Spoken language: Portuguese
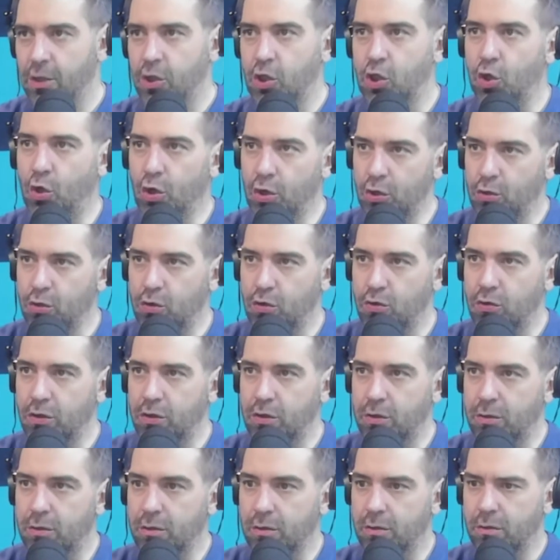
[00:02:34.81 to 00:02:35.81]
Todos
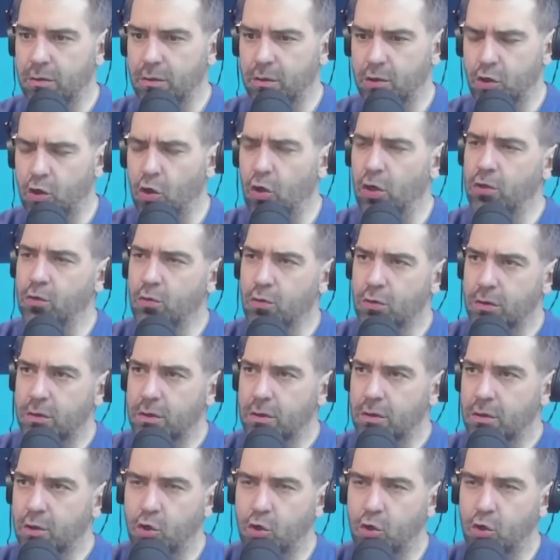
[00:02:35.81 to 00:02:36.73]
os todos,